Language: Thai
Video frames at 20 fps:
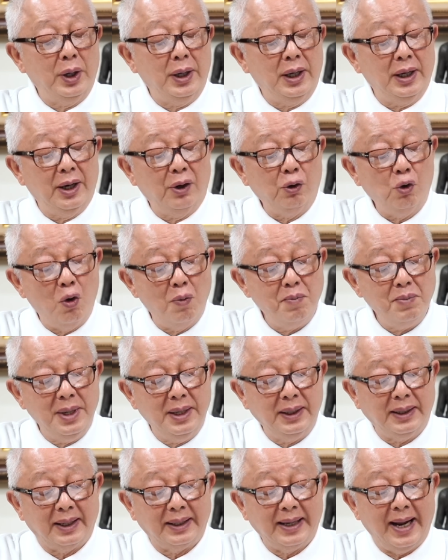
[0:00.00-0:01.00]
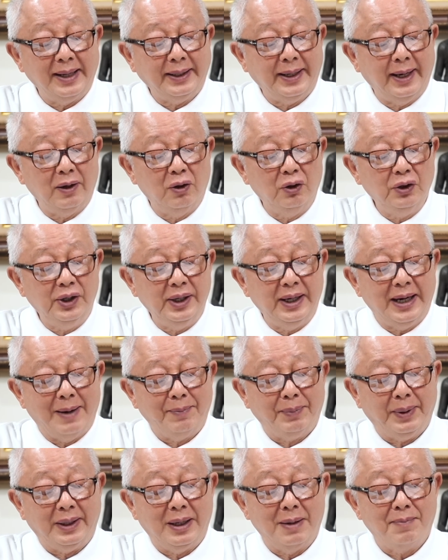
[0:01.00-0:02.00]
เหลือร่วมมือทางด้านเทคโนโลยีการ
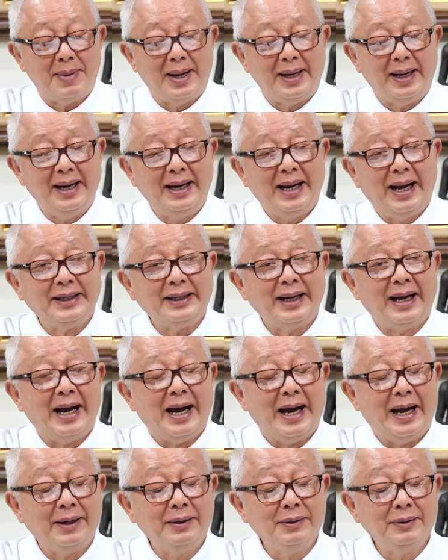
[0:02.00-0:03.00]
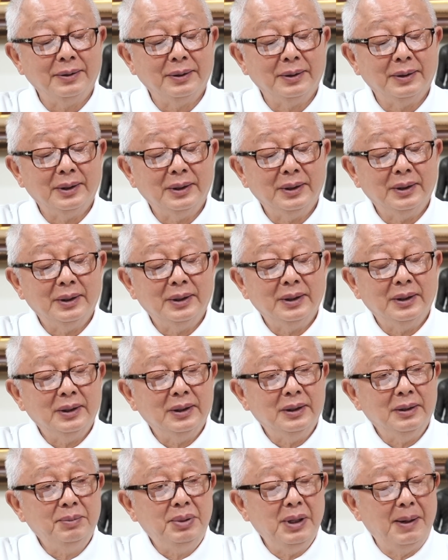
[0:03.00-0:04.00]
ผลิตน้ำมันและการทหาร
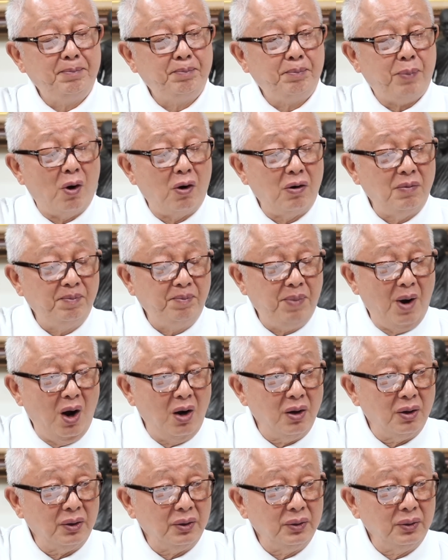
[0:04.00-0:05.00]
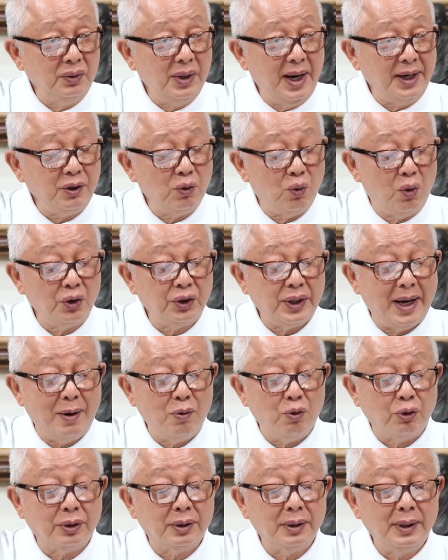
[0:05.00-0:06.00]
เพื่อปกป้องราชวงศ์ซา
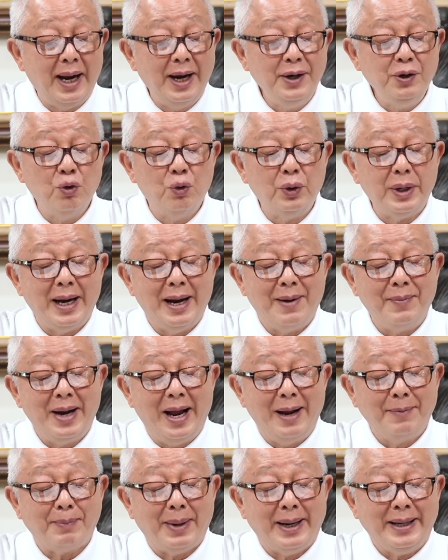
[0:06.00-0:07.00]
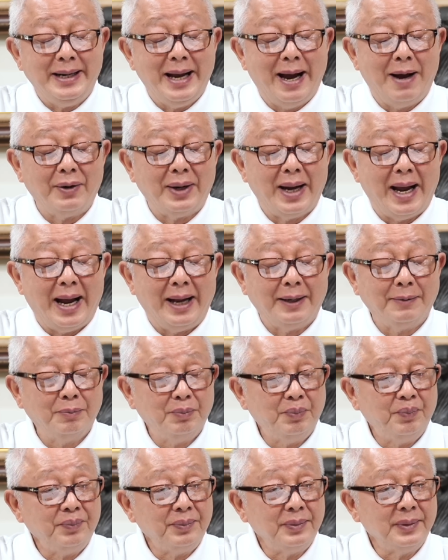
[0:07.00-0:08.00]
อุดให้อยู่ในอำนาจไปยาวนาน
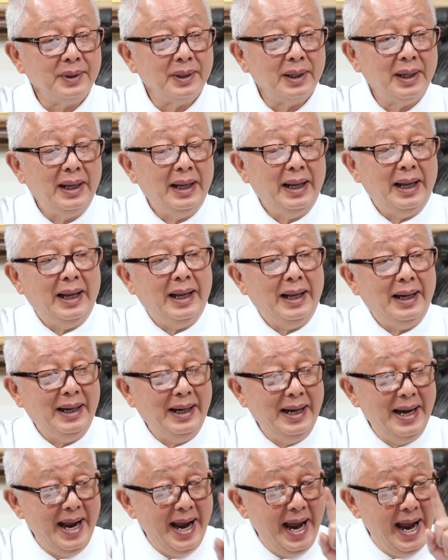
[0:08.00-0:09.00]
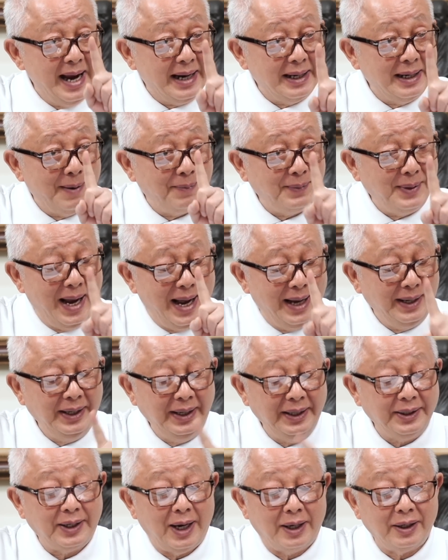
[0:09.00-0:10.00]
แลกกับการ
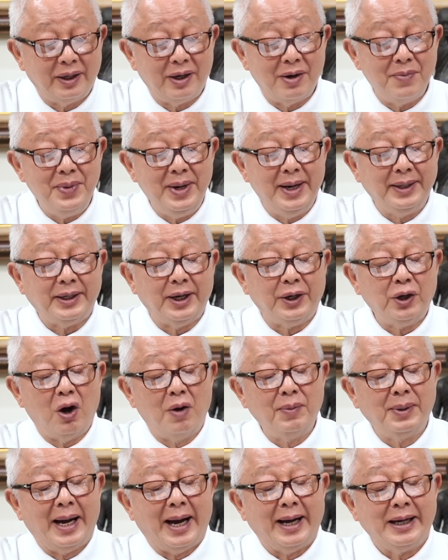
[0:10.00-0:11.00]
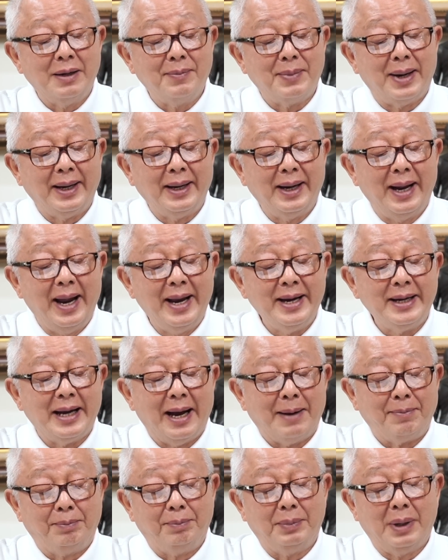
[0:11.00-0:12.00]
ที่ซาอุดิอาระเบียจะยอมขายน้ำมันให้
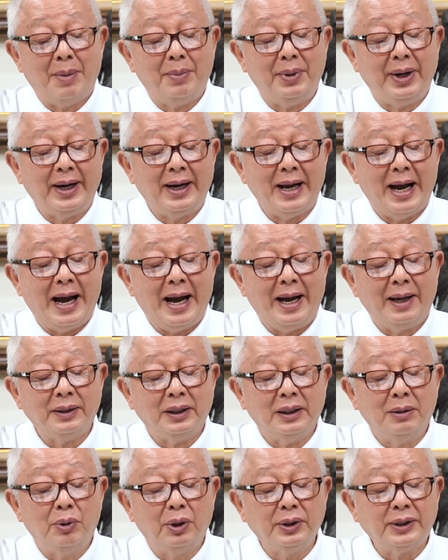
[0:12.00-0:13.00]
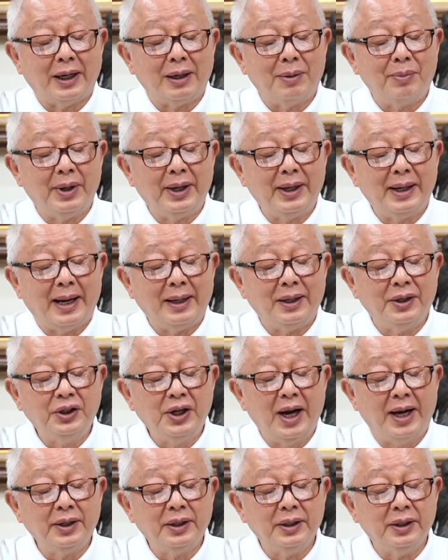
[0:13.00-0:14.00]
กับอเมริกาหรือบริษัทอเมริกันหรือ
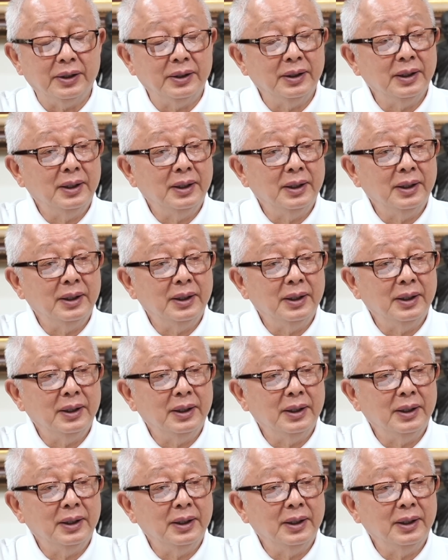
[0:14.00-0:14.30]
ชาติอื่น